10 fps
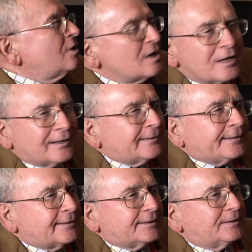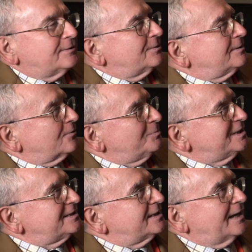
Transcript: Eh, eh, come dire,